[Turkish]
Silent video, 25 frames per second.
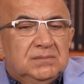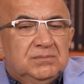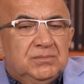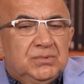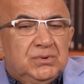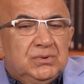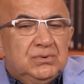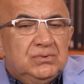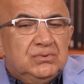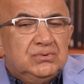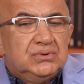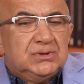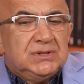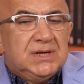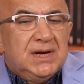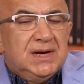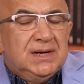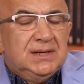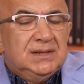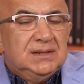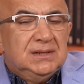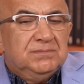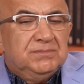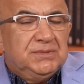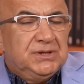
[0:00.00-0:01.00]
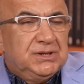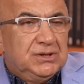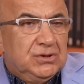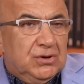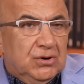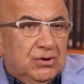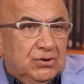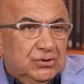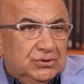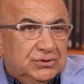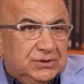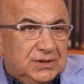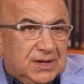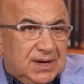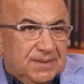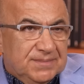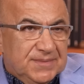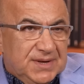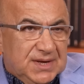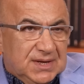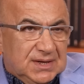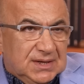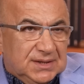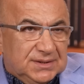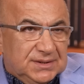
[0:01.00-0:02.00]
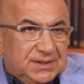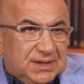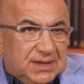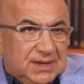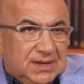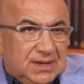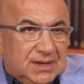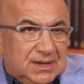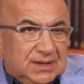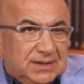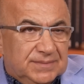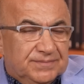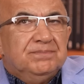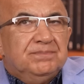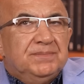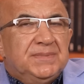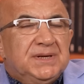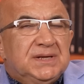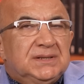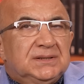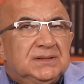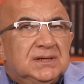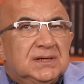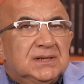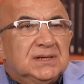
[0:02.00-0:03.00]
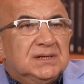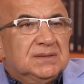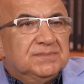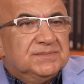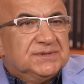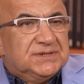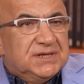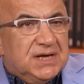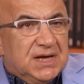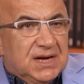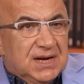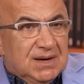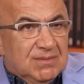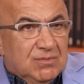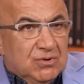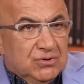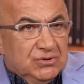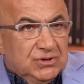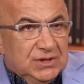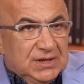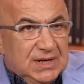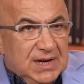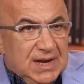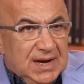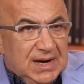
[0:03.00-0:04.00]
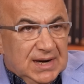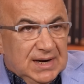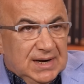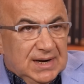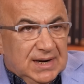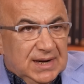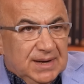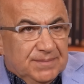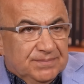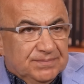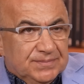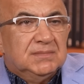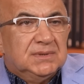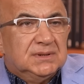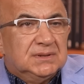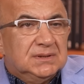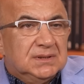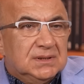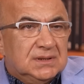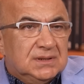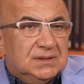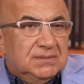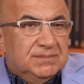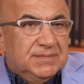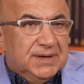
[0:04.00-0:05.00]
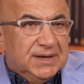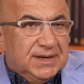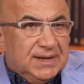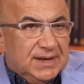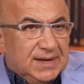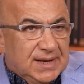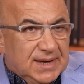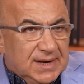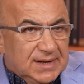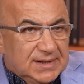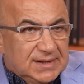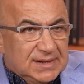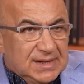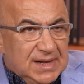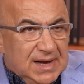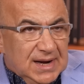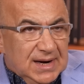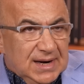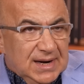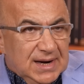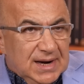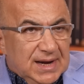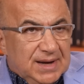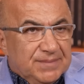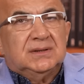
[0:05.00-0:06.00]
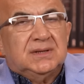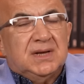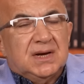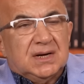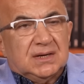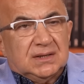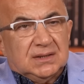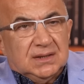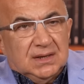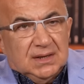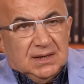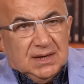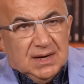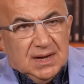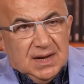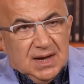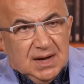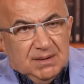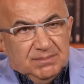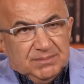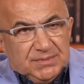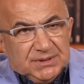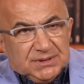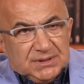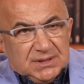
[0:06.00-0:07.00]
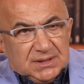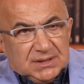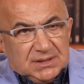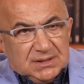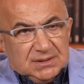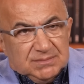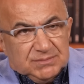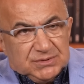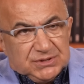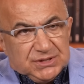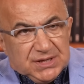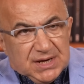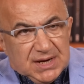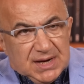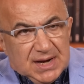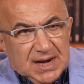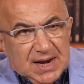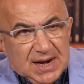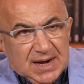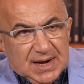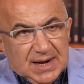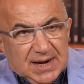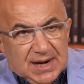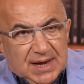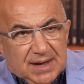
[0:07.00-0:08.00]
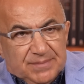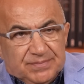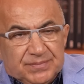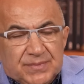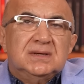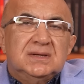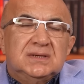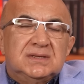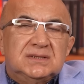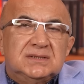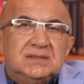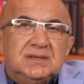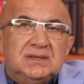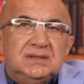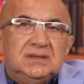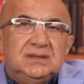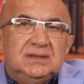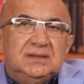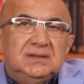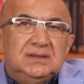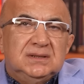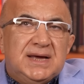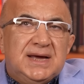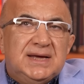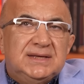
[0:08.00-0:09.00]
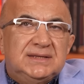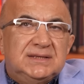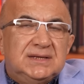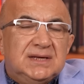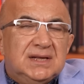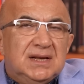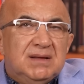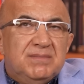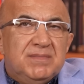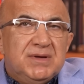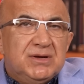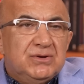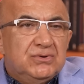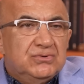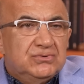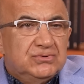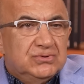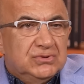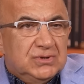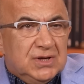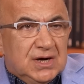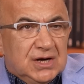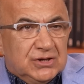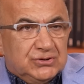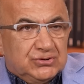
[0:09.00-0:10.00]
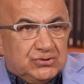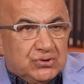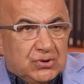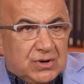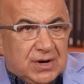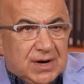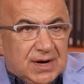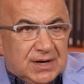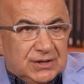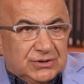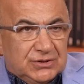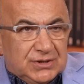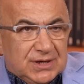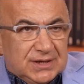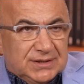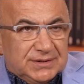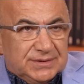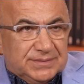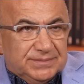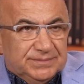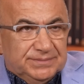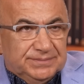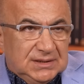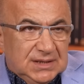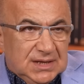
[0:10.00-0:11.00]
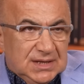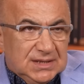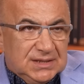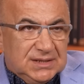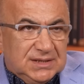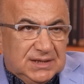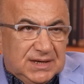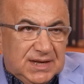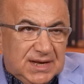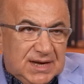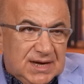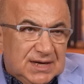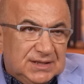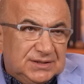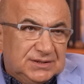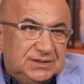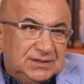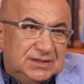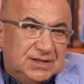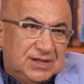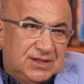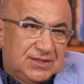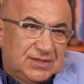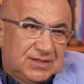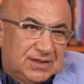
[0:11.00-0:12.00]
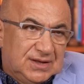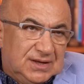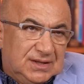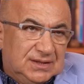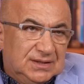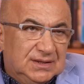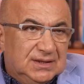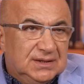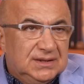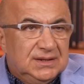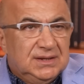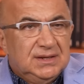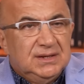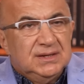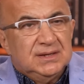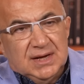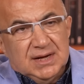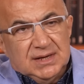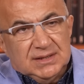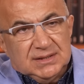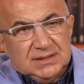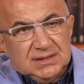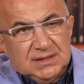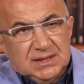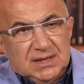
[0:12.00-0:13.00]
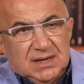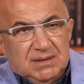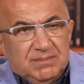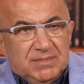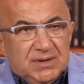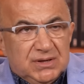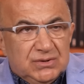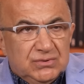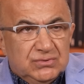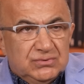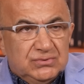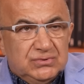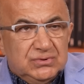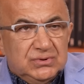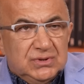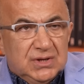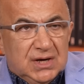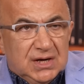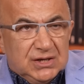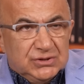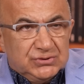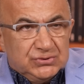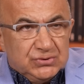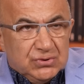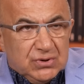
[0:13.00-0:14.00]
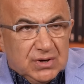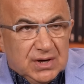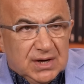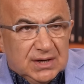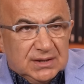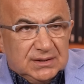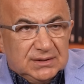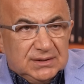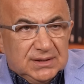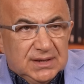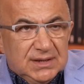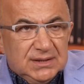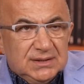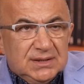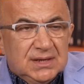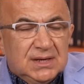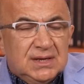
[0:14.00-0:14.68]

Büyüsel bir ortam yaratarak, bir takım seremonilerle, bir takım hareketlerle, tekrarlayan bir takım şeylerle insanın etkileme gücü daha çok artar. Telkine yatkın insanları etkileme gücü daha çok artar.